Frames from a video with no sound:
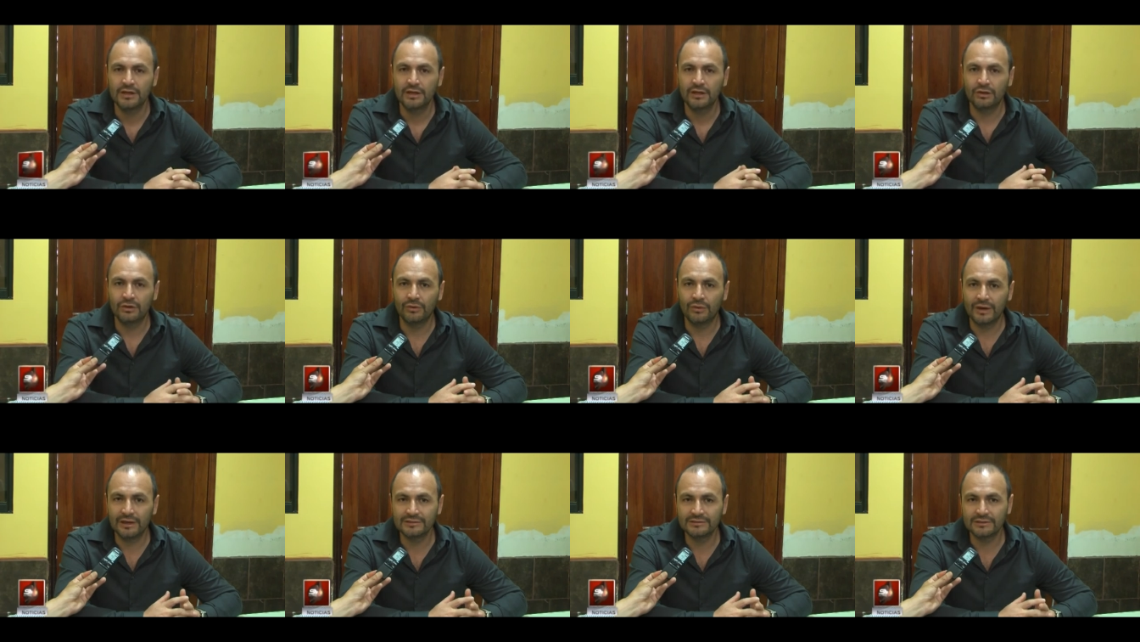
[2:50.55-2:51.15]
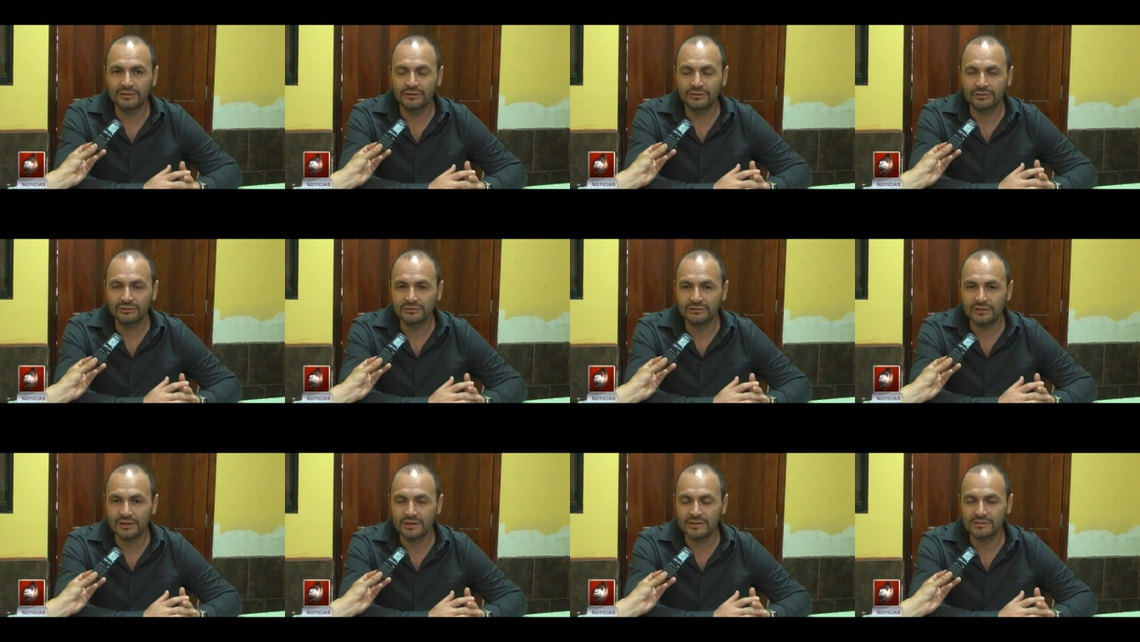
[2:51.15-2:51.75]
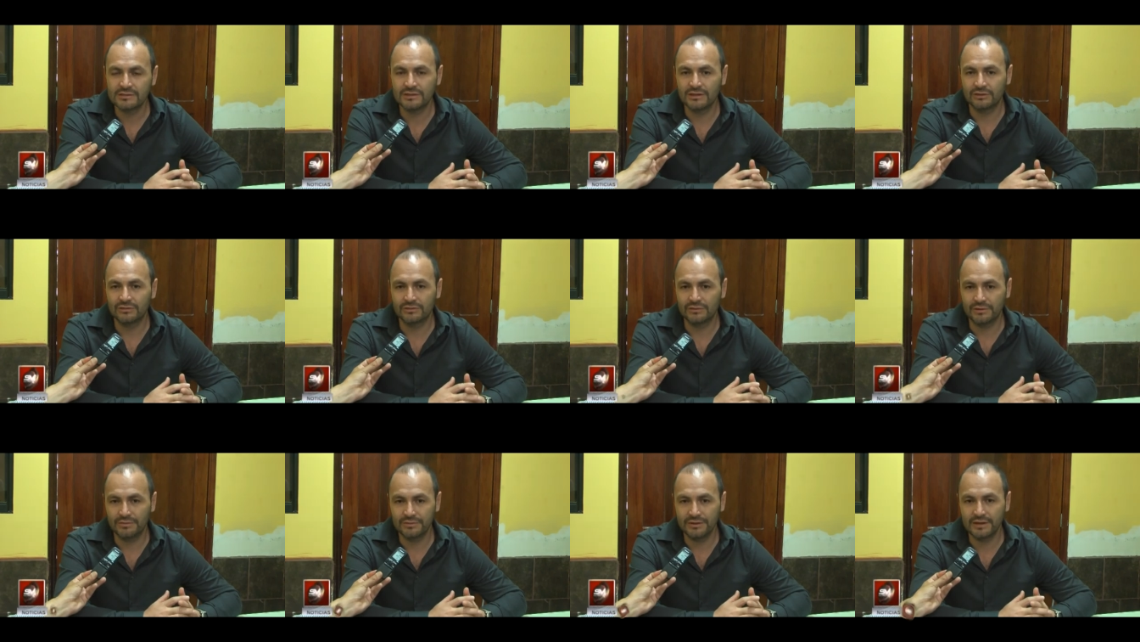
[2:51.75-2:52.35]
no hacen conciencia
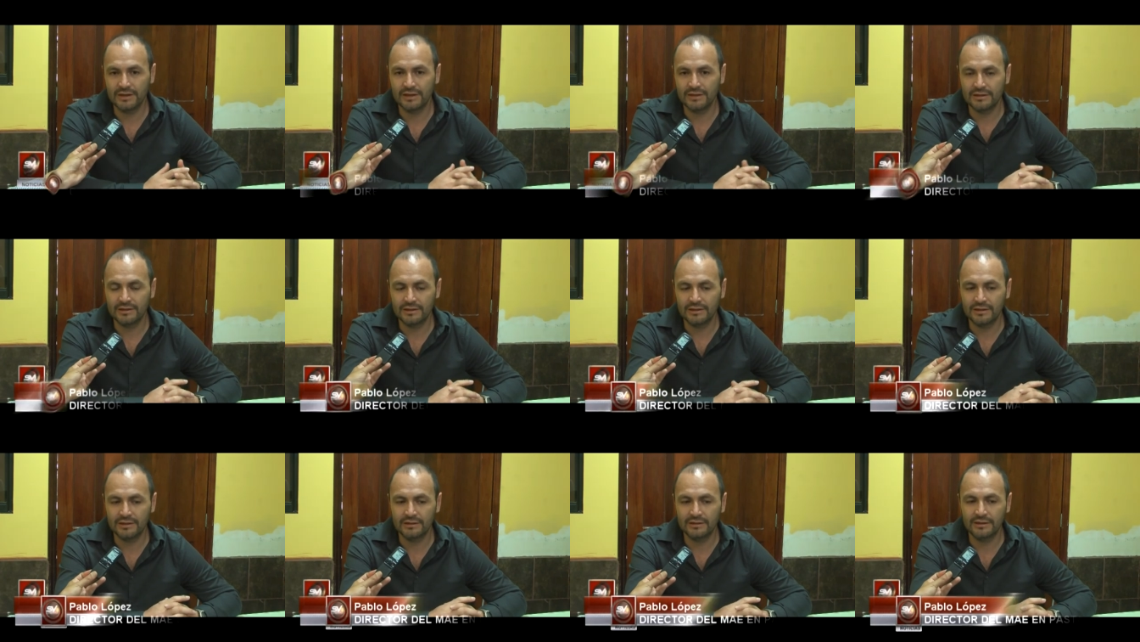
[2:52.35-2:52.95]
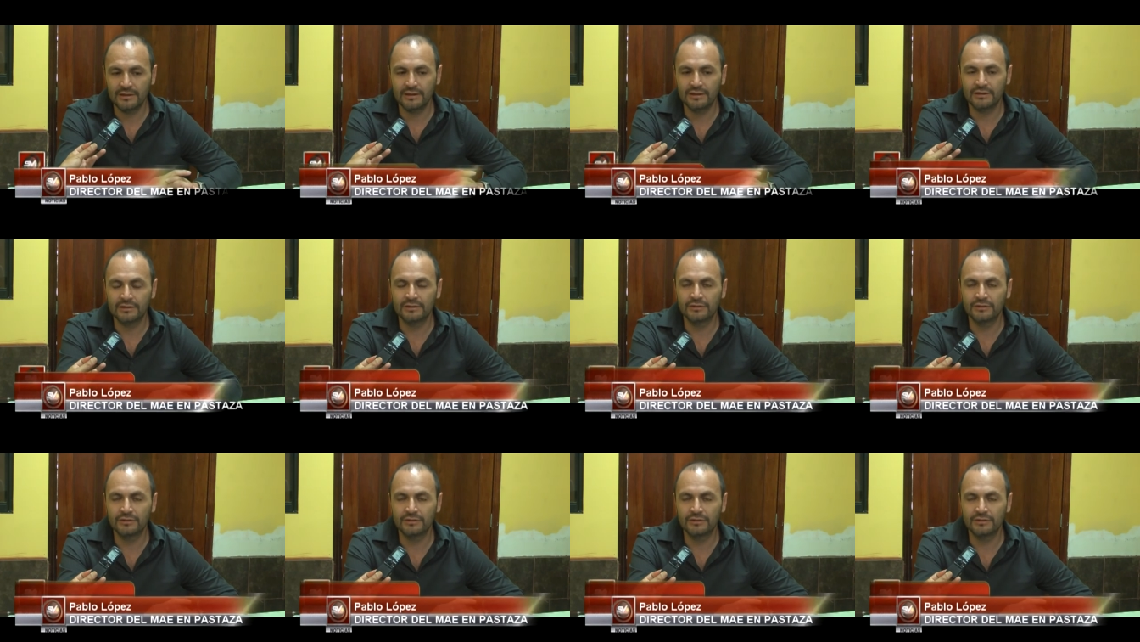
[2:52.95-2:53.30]
todavía del,